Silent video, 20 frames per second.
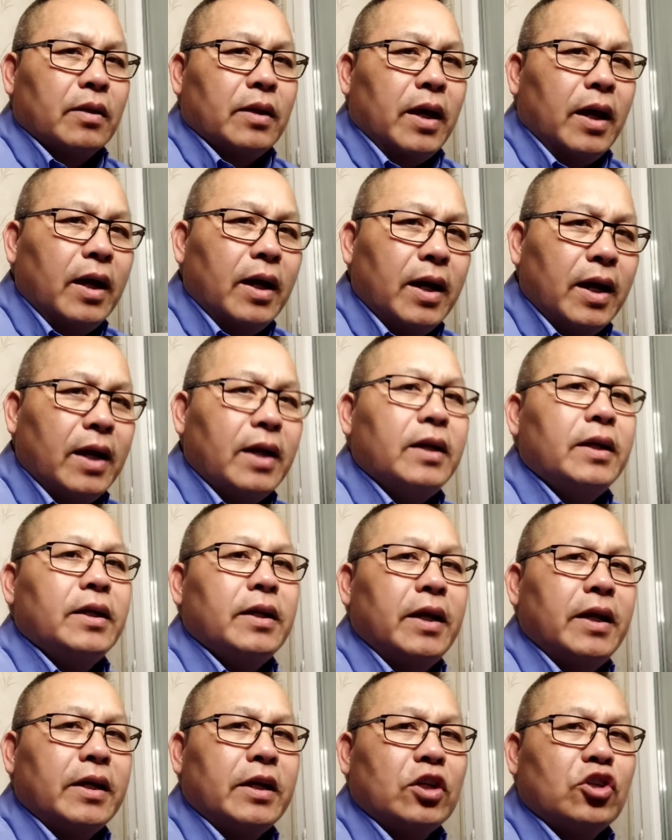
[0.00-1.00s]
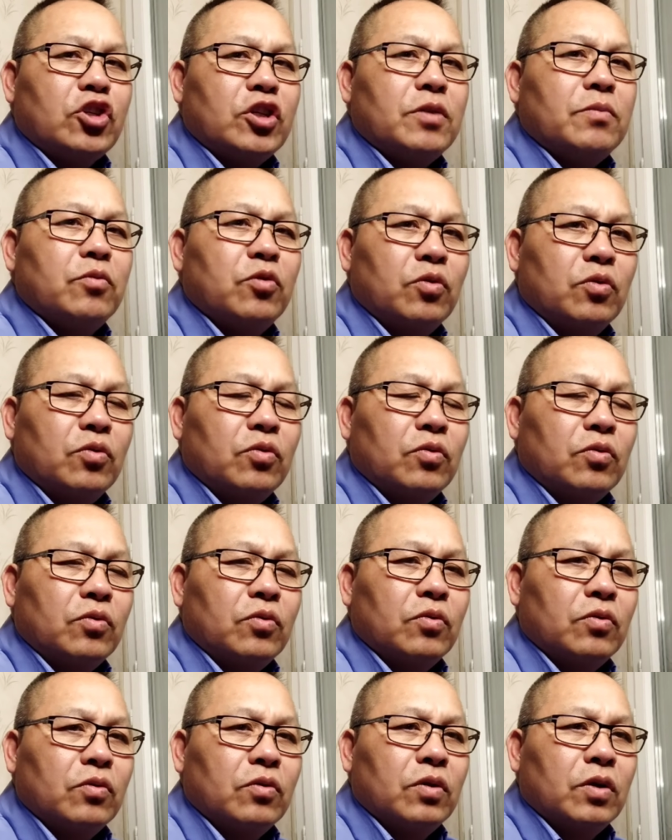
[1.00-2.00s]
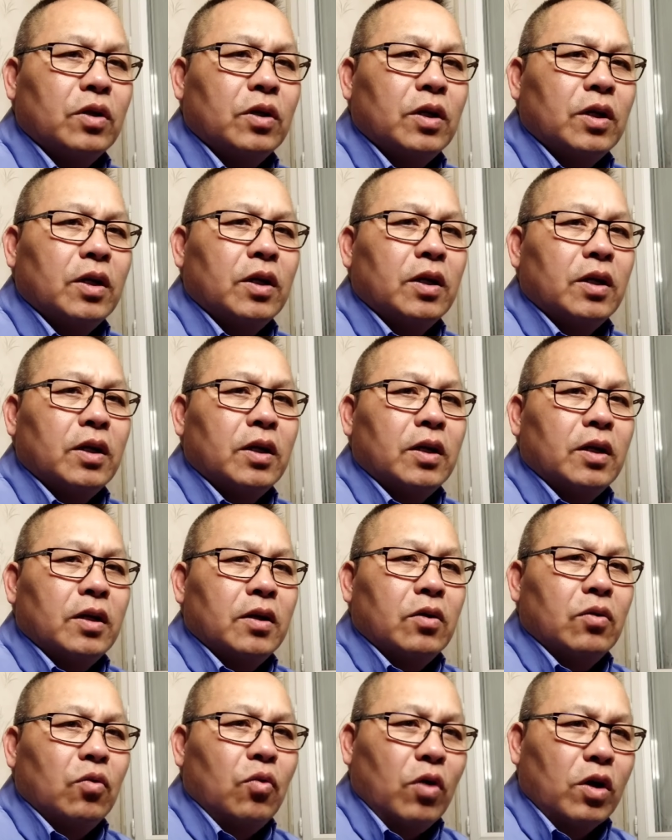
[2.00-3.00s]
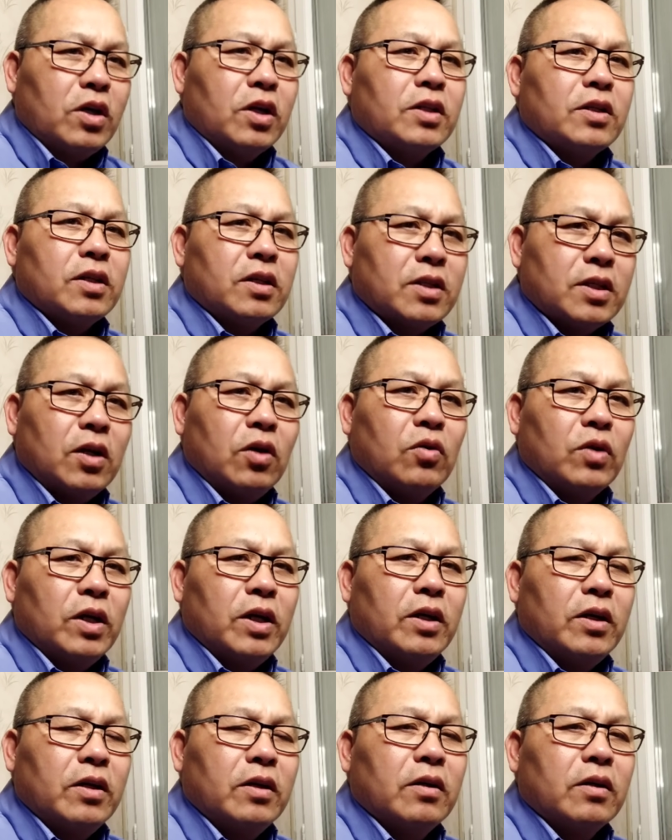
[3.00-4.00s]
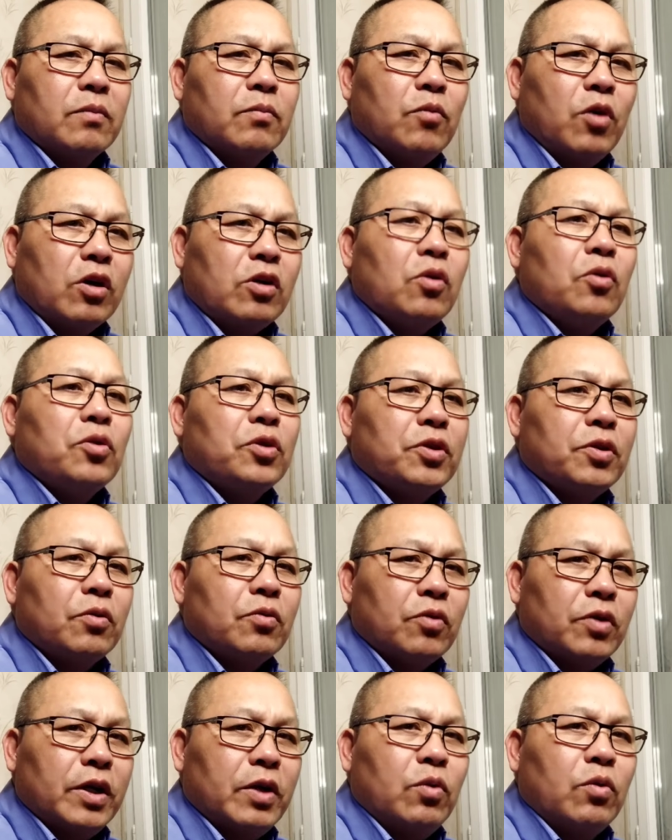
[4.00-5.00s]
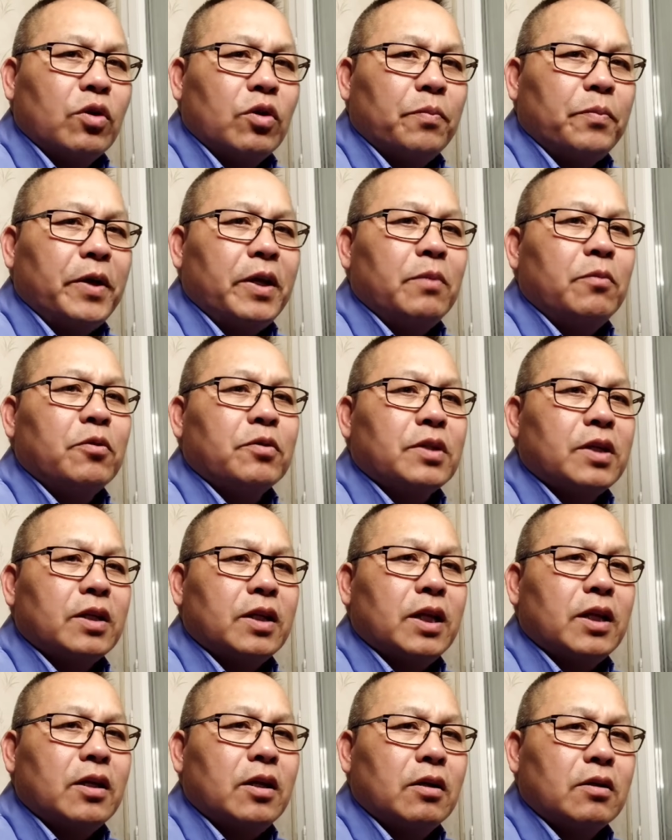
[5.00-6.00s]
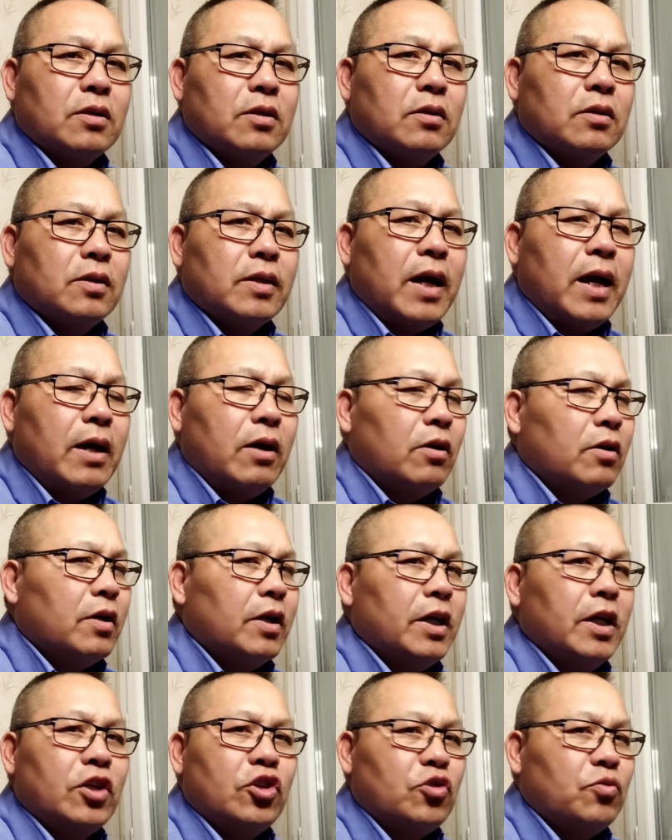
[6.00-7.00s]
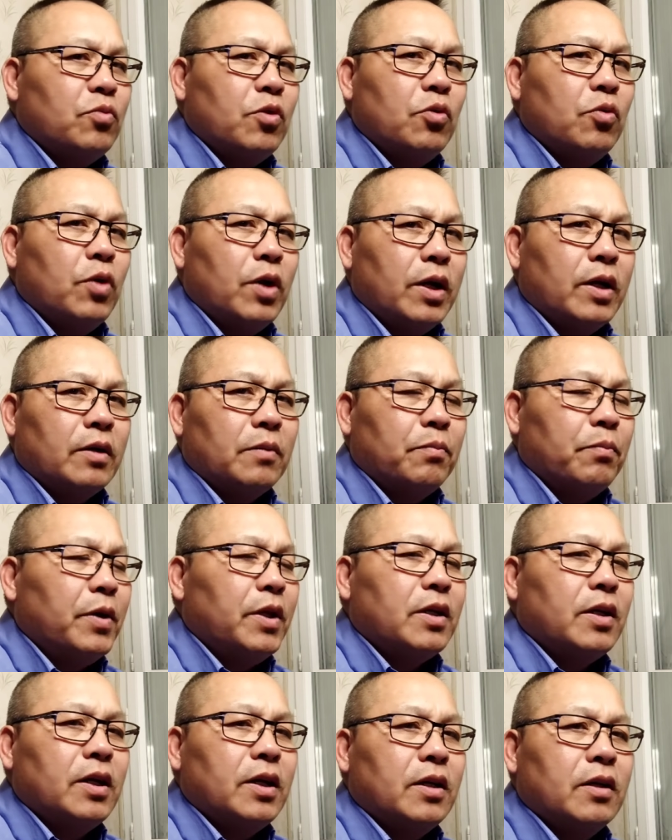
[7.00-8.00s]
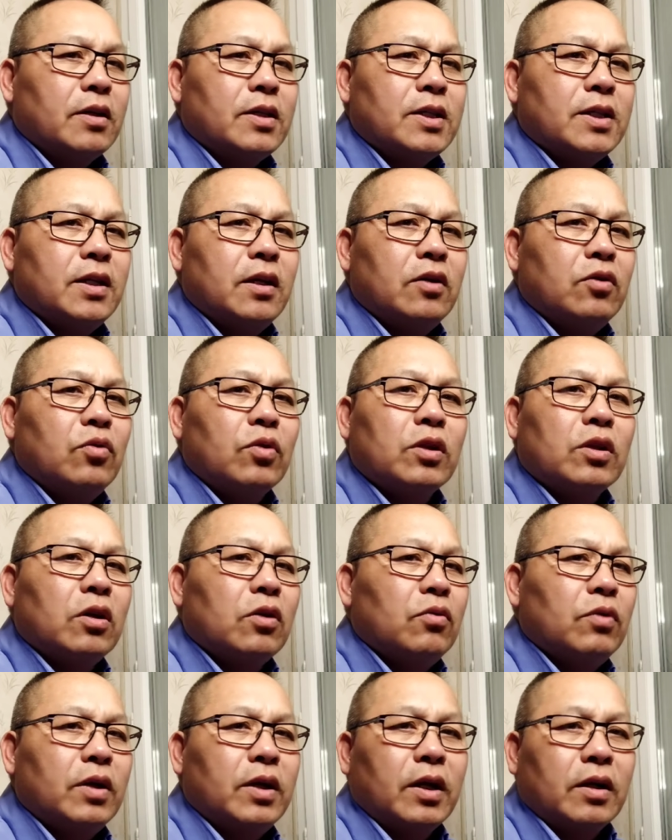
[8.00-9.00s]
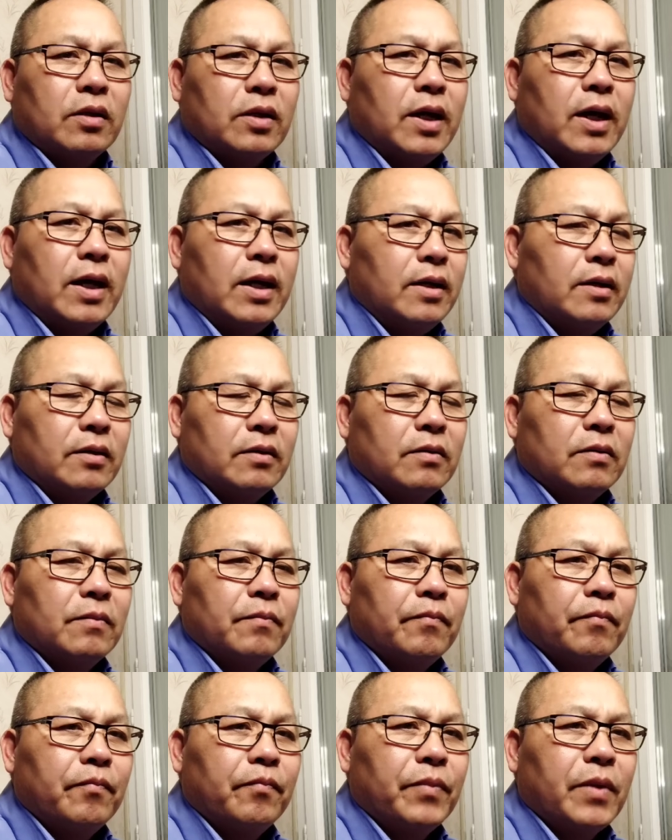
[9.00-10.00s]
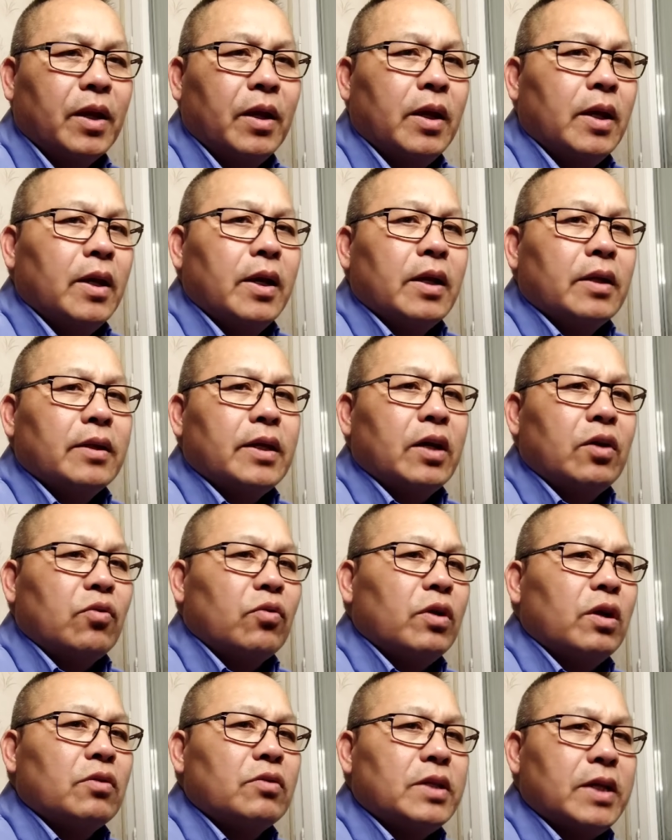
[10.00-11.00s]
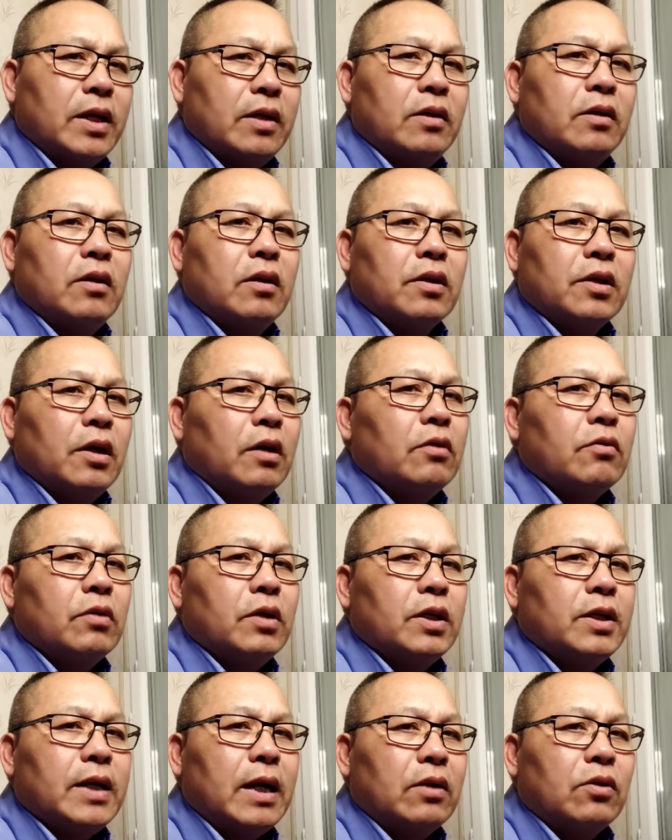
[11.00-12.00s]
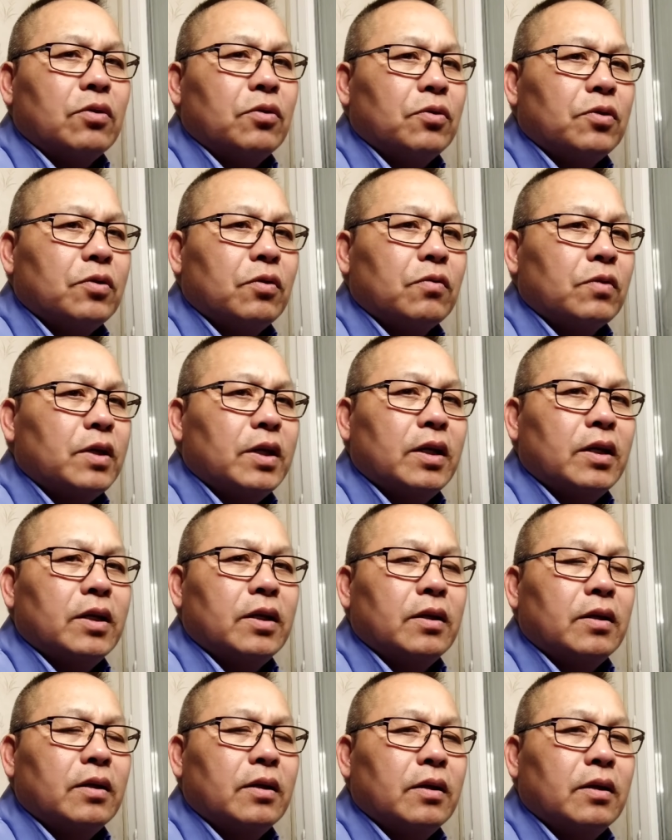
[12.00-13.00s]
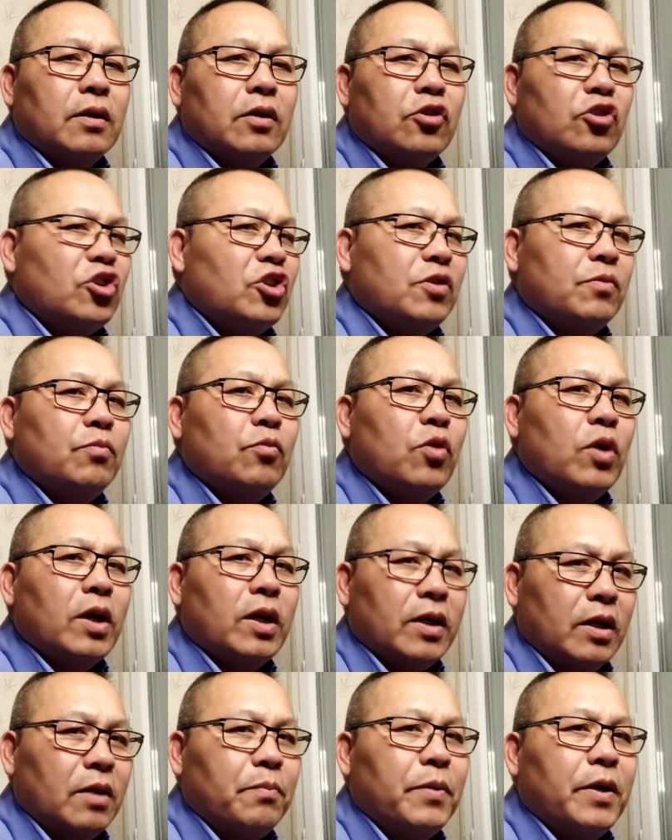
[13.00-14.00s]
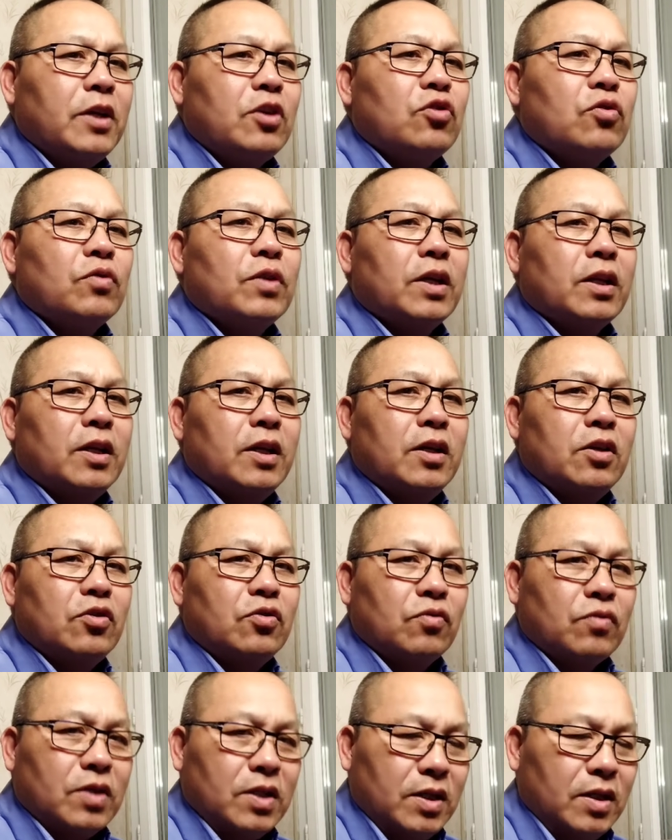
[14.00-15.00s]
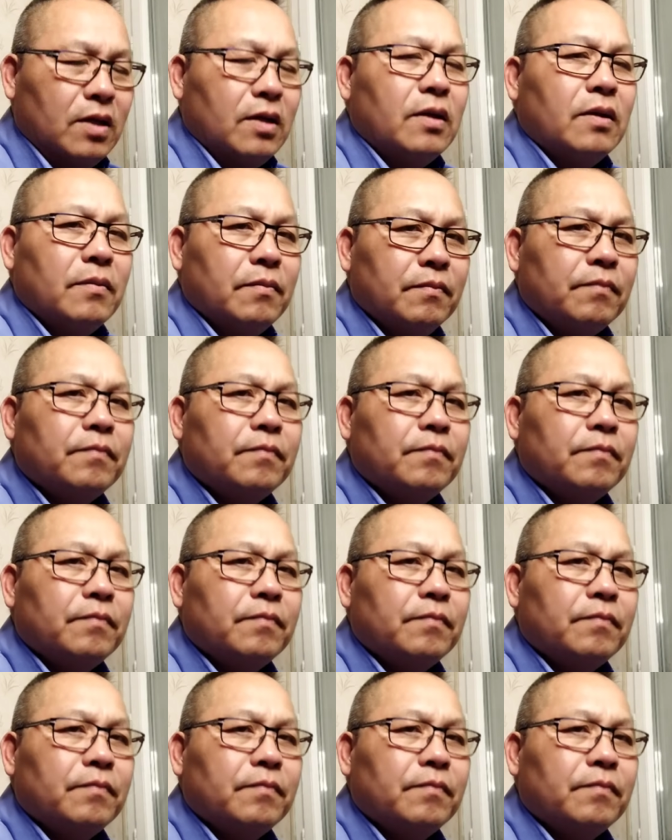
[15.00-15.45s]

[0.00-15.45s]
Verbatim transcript: thà hai lý này cái chi mù ủa cả cho cháu đó mỗi cổ xong đó nè ủa nó bây giờ muốn sẽ tới chế sư ta họ nó nè chú mù ủa là bây giờ để giá gì là tao đua đời ta là chế cũ lâu xe lý là rồi lấy xa chỗ xong chế chỉ mua là nó bây chồng để thi chồng gì